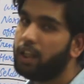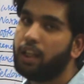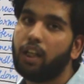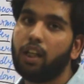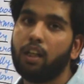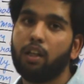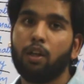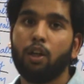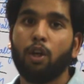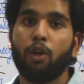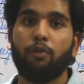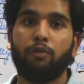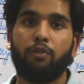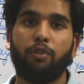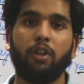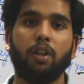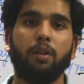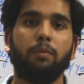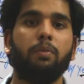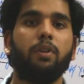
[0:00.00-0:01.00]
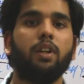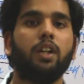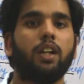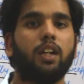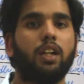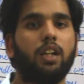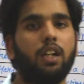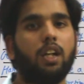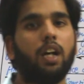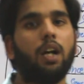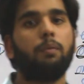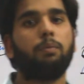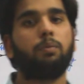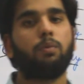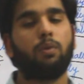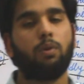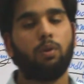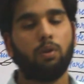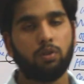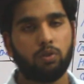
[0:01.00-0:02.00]
है फिर भी अगर
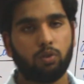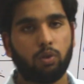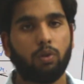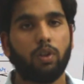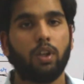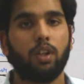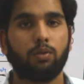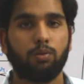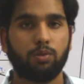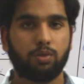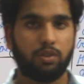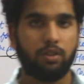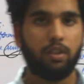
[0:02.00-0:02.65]
आपको थोड़ा कुछ